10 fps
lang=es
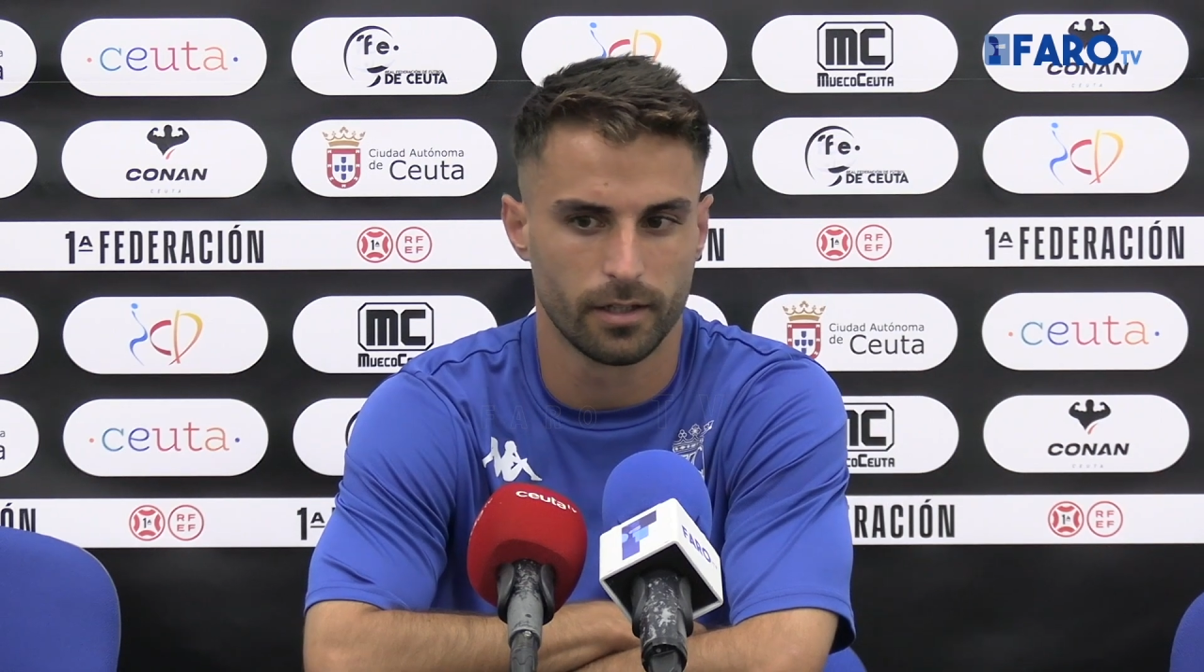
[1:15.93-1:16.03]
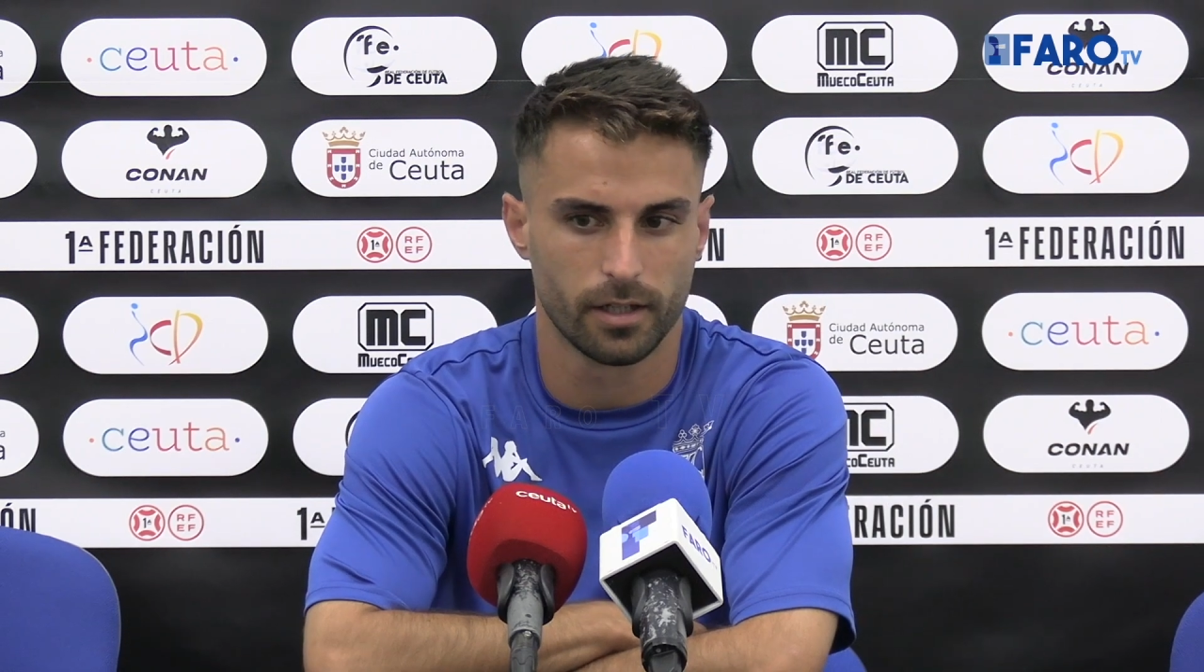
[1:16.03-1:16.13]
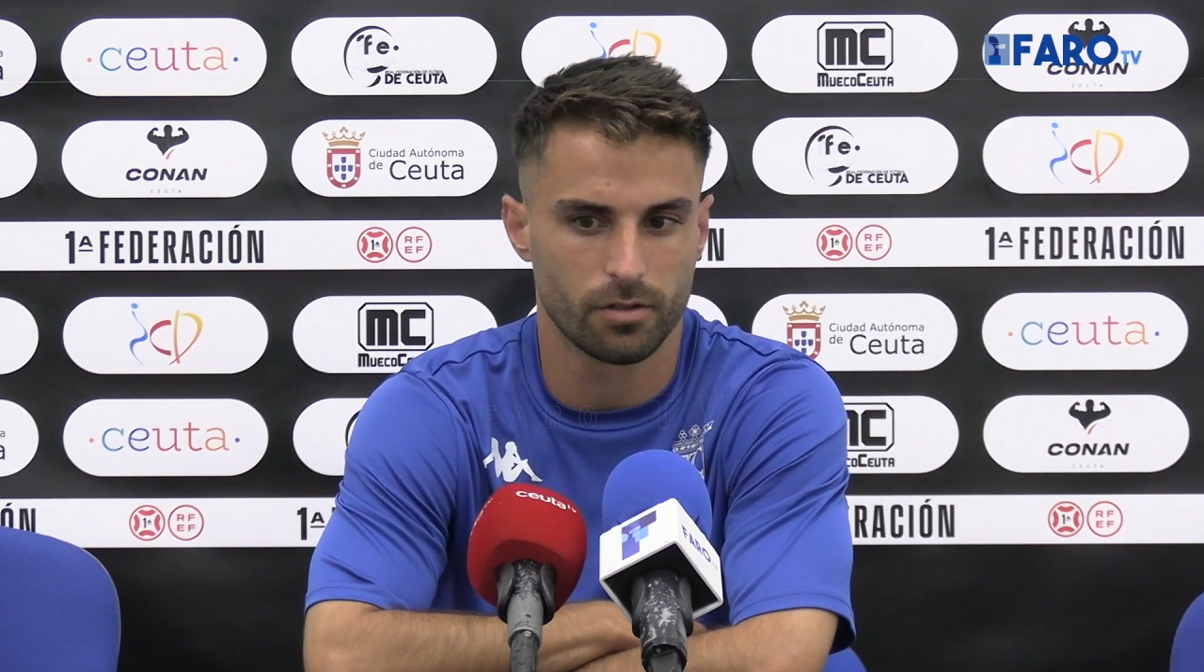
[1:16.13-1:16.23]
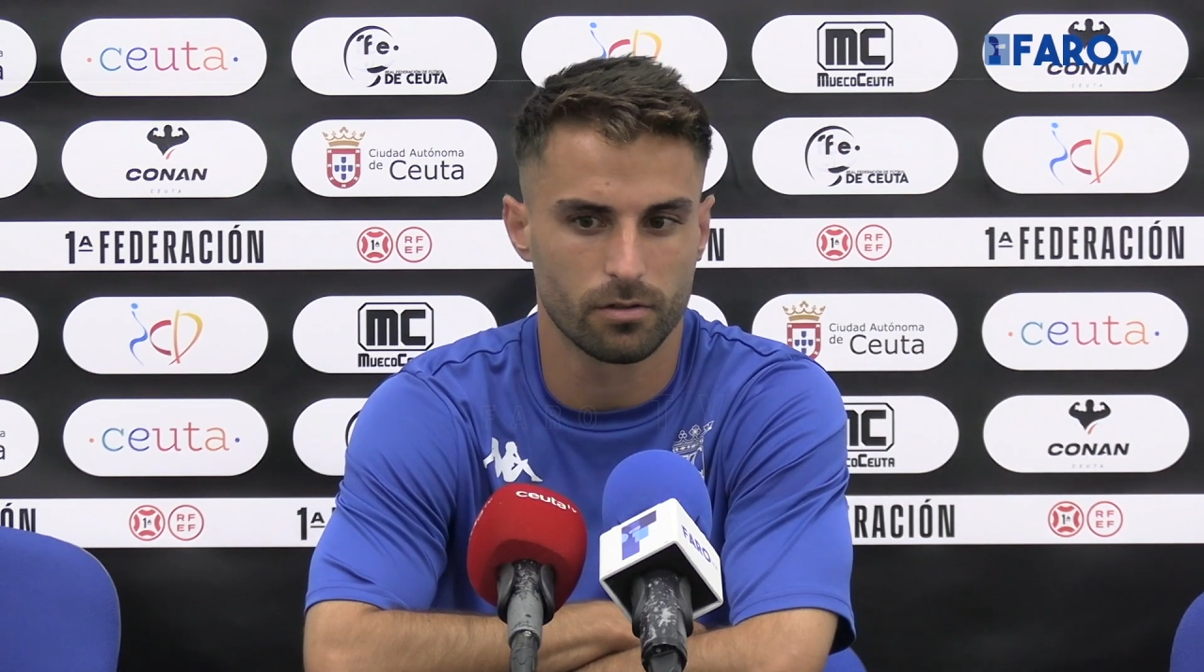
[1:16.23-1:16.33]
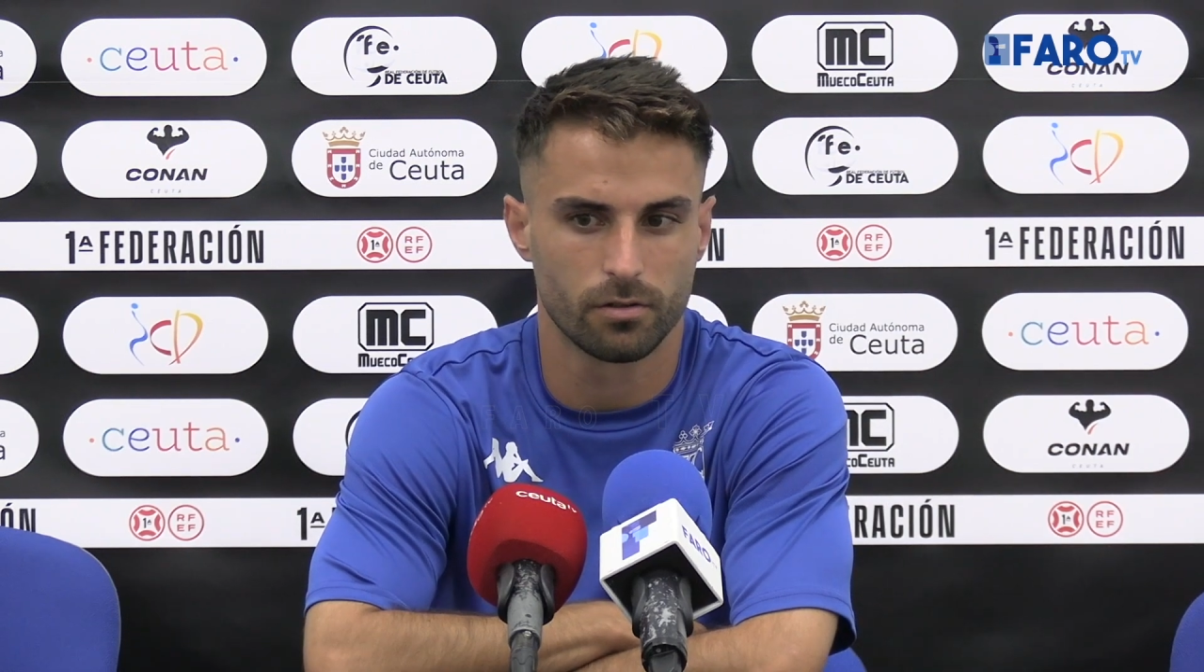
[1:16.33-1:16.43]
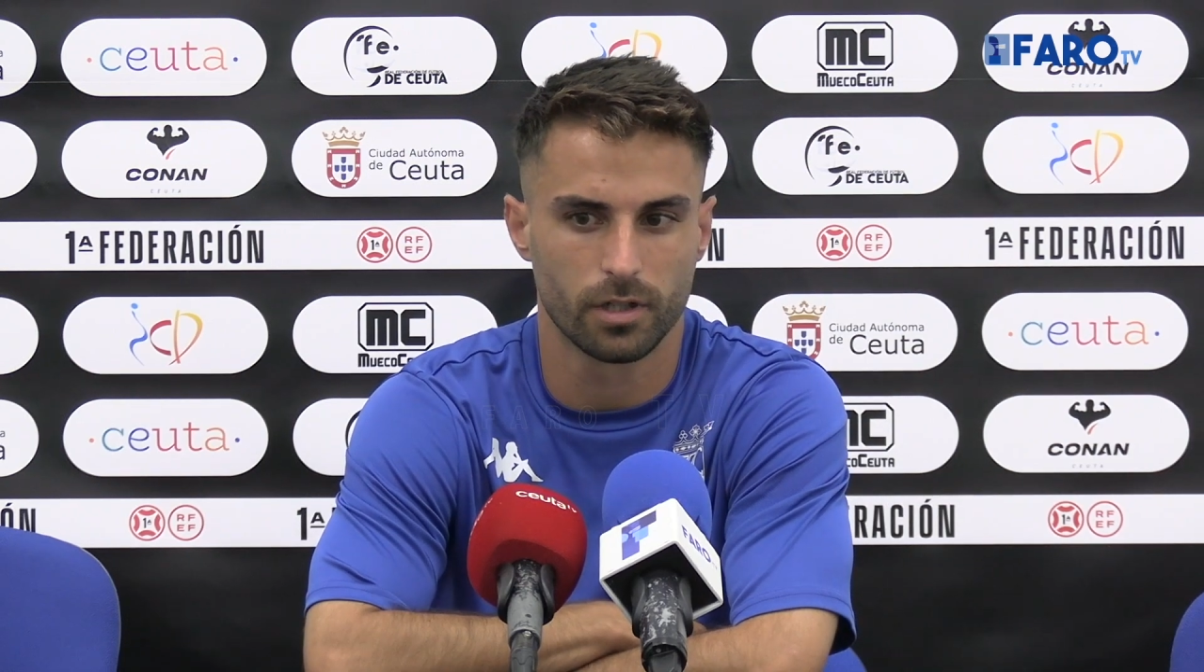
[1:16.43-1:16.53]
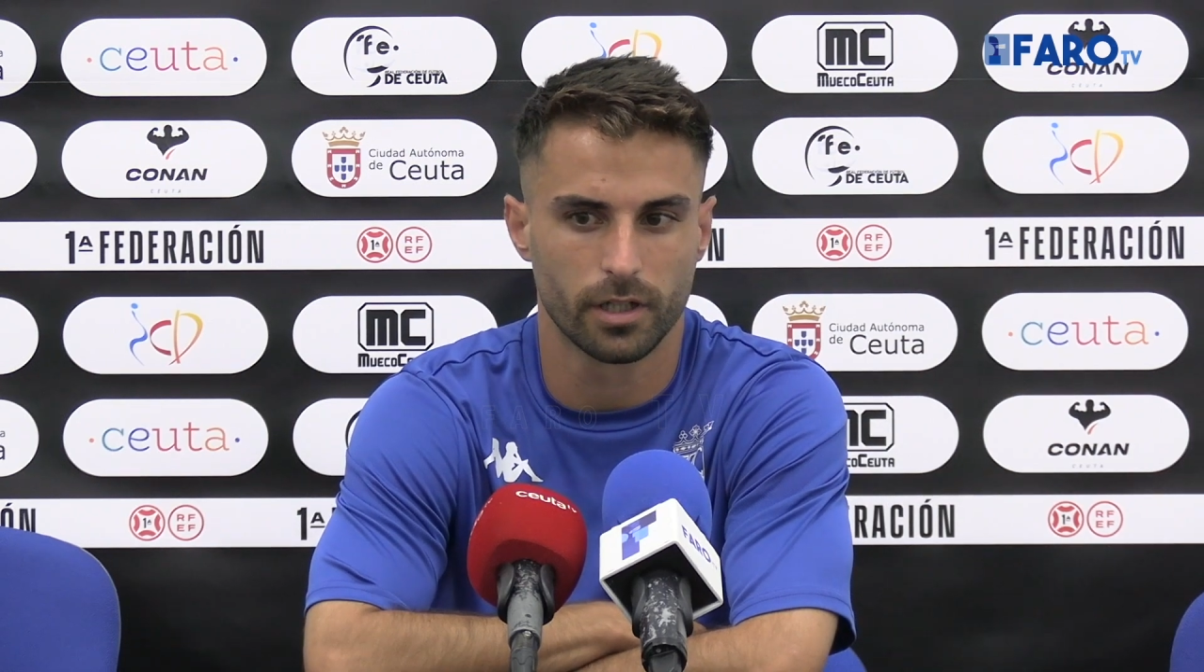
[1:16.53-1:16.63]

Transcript: y eso es lo